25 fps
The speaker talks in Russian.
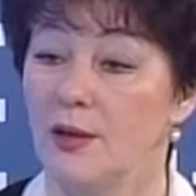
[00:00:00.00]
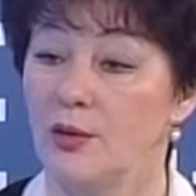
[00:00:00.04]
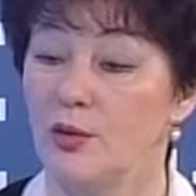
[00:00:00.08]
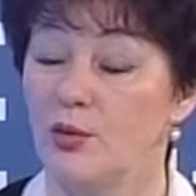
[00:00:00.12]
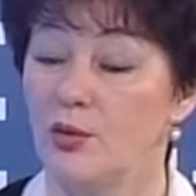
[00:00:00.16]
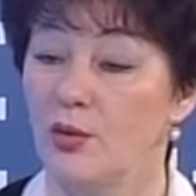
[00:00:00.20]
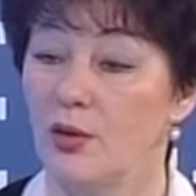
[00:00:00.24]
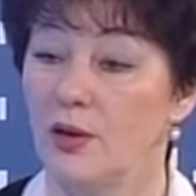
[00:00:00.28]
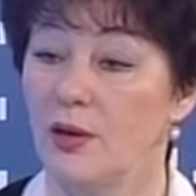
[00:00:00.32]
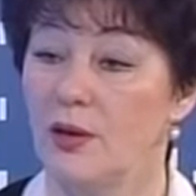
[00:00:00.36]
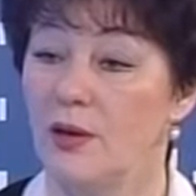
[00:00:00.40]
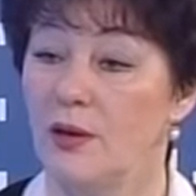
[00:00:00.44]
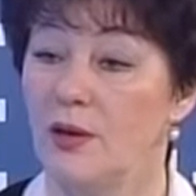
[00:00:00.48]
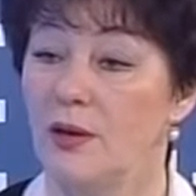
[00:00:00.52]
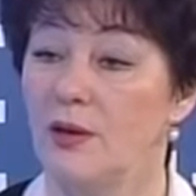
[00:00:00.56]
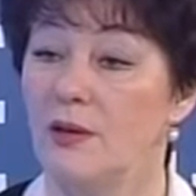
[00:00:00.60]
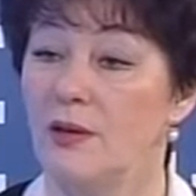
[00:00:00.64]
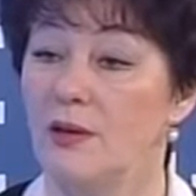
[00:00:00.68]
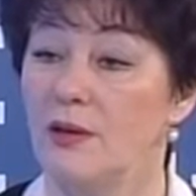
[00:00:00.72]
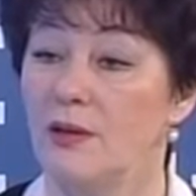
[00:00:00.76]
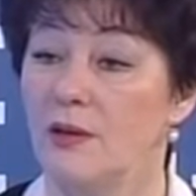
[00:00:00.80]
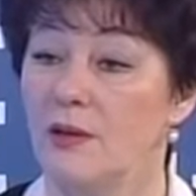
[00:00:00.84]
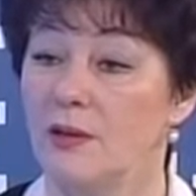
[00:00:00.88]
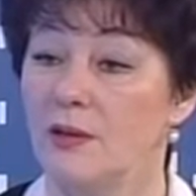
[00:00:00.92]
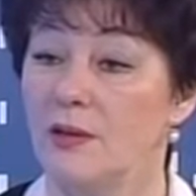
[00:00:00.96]
которая
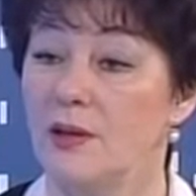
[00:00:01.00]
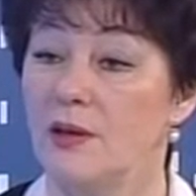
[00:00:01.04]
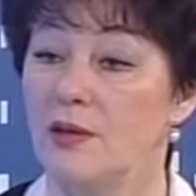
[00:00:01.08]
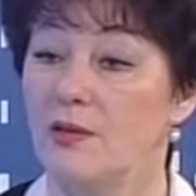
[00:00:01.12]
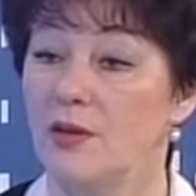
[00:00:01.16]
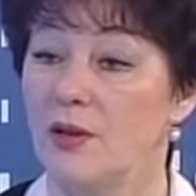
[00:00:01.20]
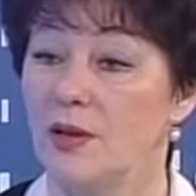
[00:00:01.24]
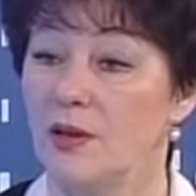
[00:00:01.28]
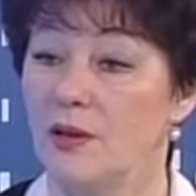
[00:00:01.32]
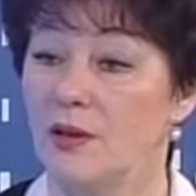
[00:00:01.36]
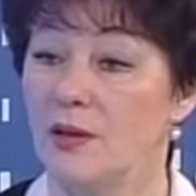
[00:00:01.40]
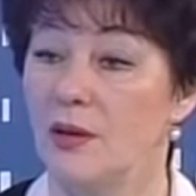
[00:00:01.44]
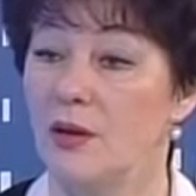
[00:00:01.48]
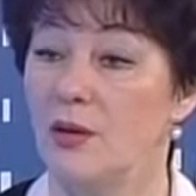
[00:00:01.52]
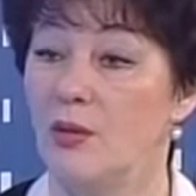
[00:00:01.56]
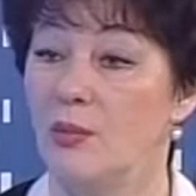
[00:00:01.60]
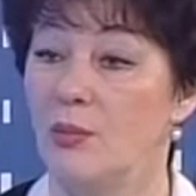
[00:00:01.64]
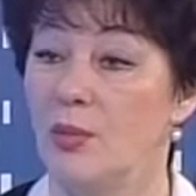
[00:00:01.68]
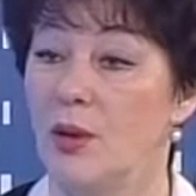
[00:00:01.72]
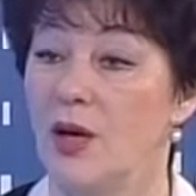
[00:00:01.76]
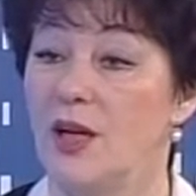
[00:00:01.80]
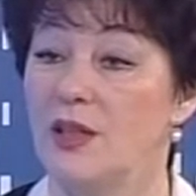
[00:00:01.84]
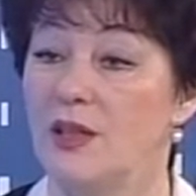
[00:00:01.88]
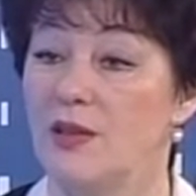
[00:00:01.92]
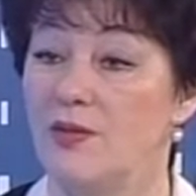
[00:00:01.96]
говорит
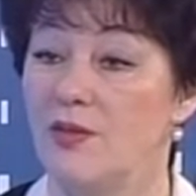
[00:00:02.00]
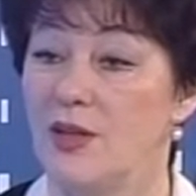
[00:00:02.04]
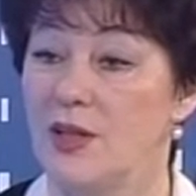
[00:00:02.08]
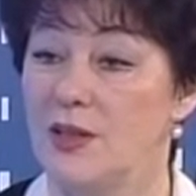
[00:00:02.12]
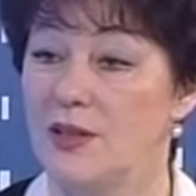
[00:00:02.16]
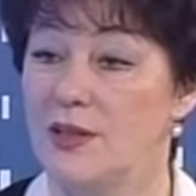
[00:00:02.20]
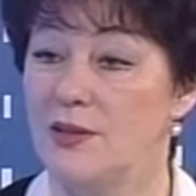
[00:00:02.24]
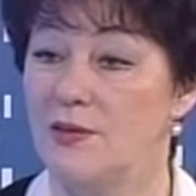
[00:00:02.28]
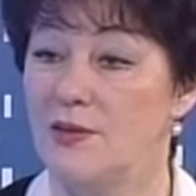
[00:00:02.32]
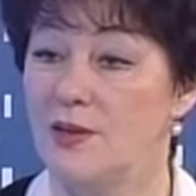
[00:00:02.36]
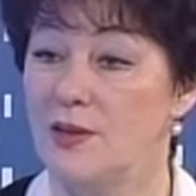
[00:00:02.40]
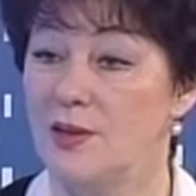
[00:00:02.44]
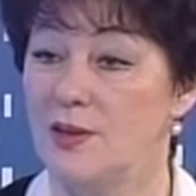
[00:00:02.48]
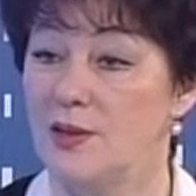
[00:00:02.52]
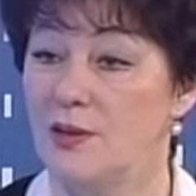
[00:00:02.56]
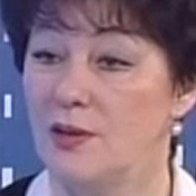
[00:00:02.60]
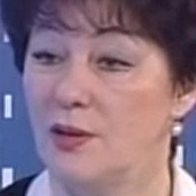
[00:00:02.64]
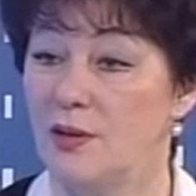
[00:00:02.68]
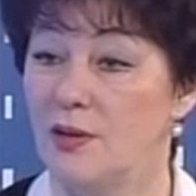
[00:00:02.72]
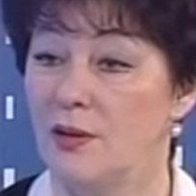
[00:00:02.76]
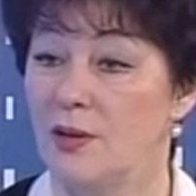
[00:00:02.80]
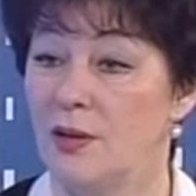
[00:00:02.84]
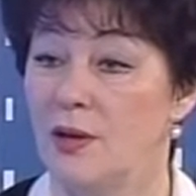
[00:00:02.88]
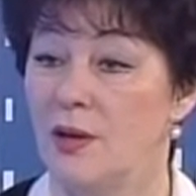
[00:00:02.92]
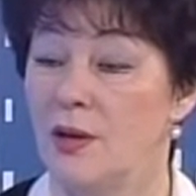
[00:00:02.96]
об
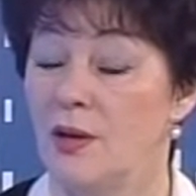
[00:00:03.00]
ответственности